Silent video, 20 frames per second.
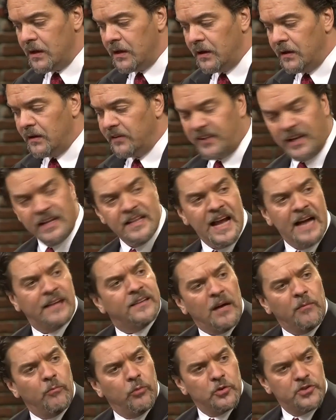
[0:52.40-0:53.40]
seni
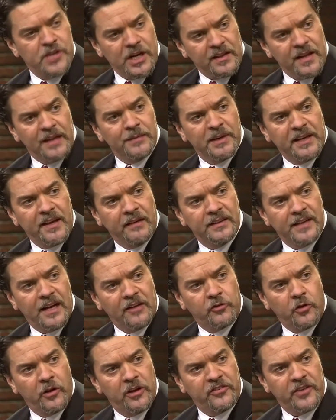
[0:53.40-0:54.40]
nereden bulacaklar bir kere daha
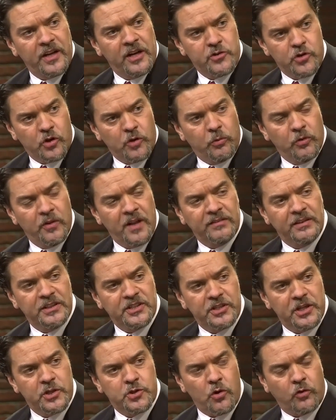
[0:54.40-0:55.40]
söylesene. Çünkü bunların
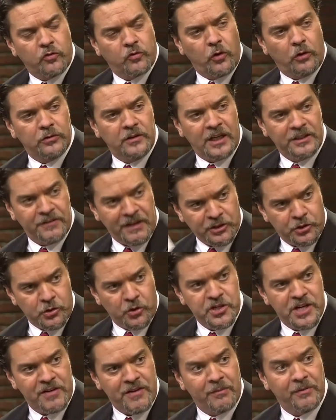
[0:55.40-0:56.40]
içinde çok sorular var,
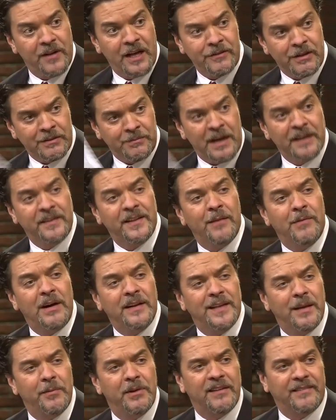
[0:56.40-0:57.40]
çok cevaplar var. Madde
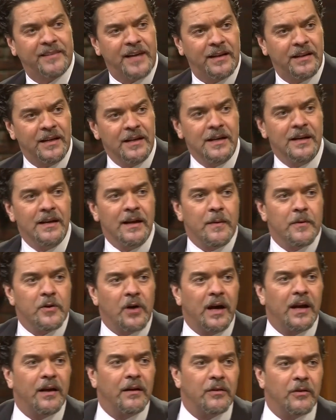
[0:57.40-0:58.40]
madde bile sen
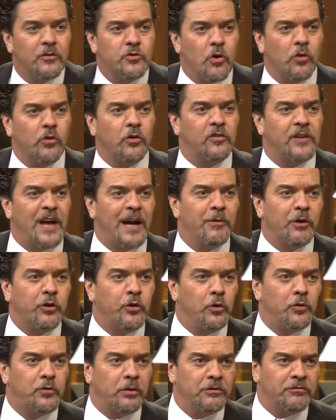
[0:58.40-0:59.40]
Beni e, nereden çok güzel bir
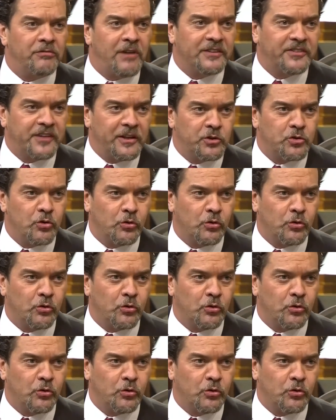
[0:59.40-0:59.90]
kültürün var senin. Hı. Çok